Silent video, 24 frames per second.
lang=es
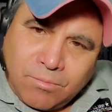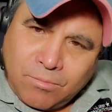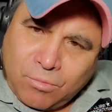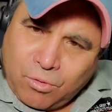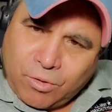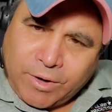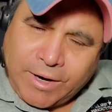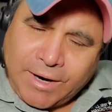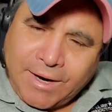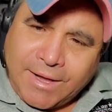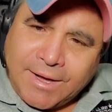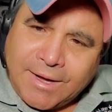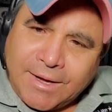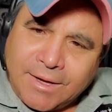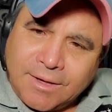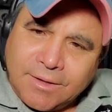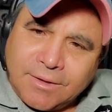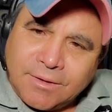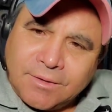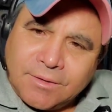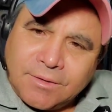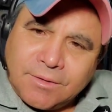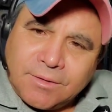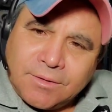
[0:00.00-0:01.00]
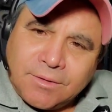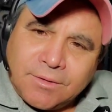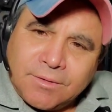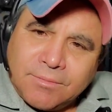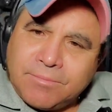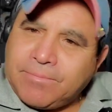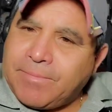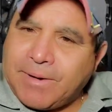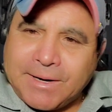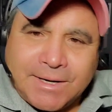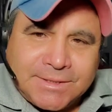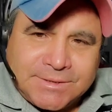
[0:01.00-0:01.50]
Moraleja,
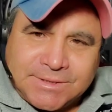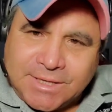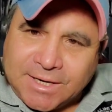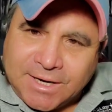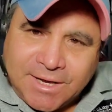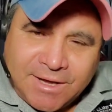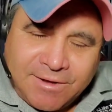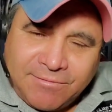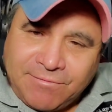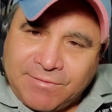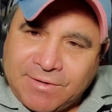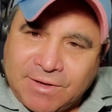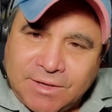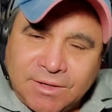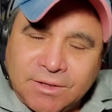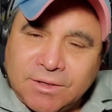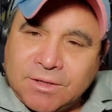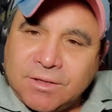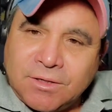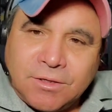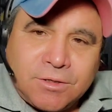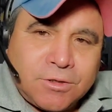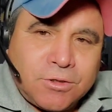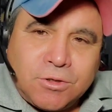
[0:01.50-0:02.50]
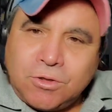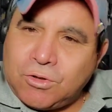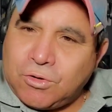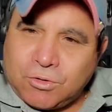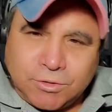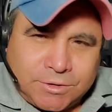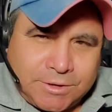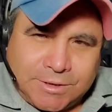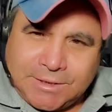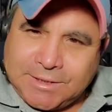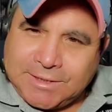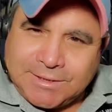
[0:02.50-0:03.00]
para ser jefe no
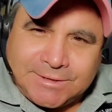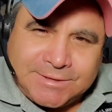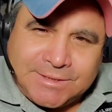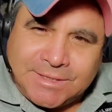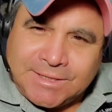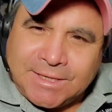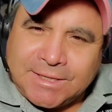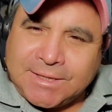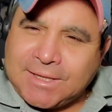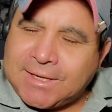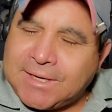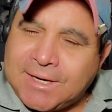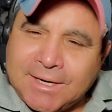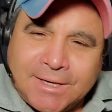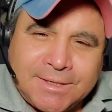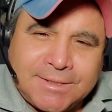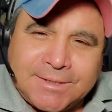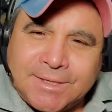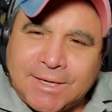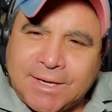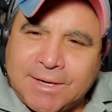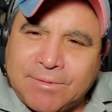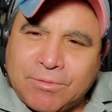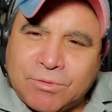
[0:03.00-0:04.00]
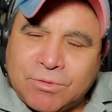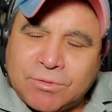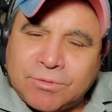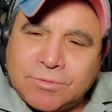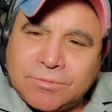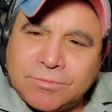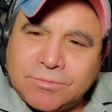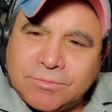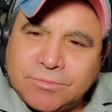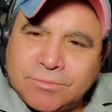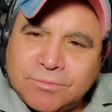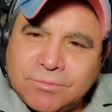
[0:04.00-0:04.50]
se necesita tener cerebro.
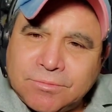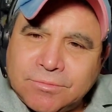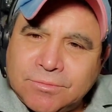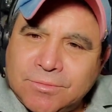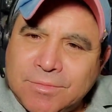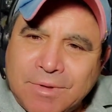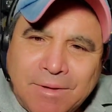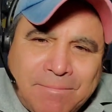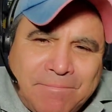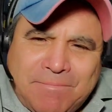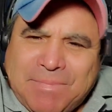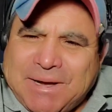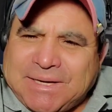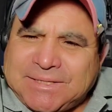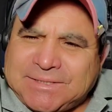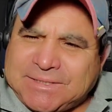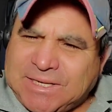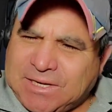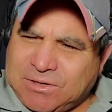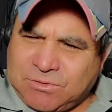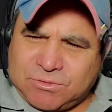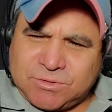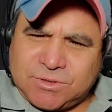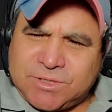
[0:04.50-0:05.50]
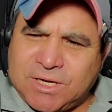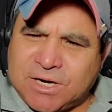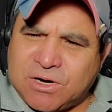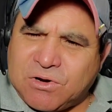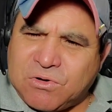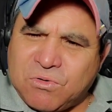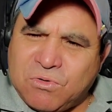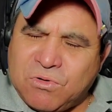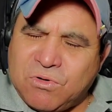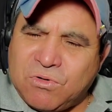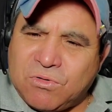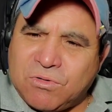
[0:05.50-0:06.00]
Basta con ser
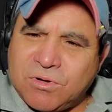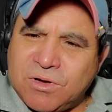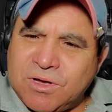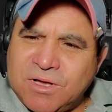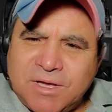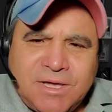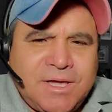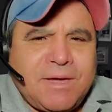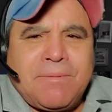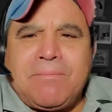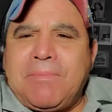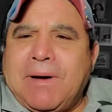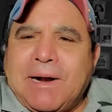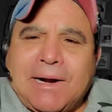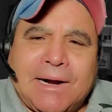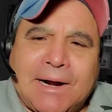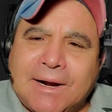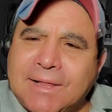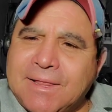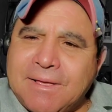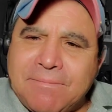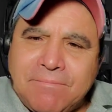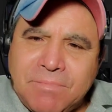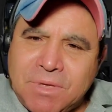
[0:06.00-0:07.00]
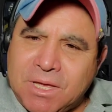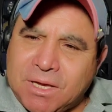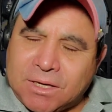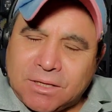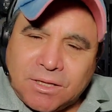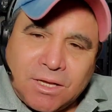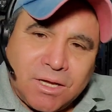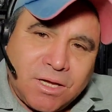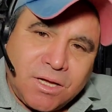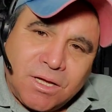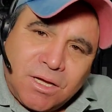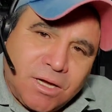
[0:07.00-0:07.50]
culo y embarrar de
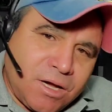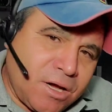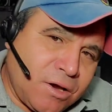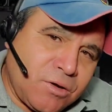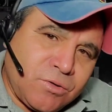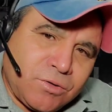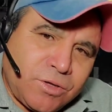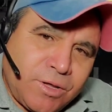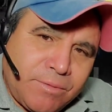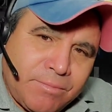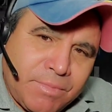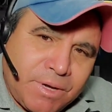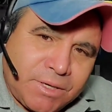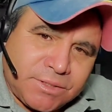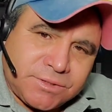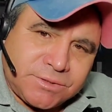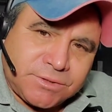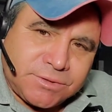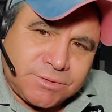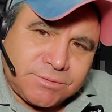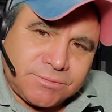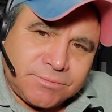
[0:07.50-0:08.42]
mierda a los demás.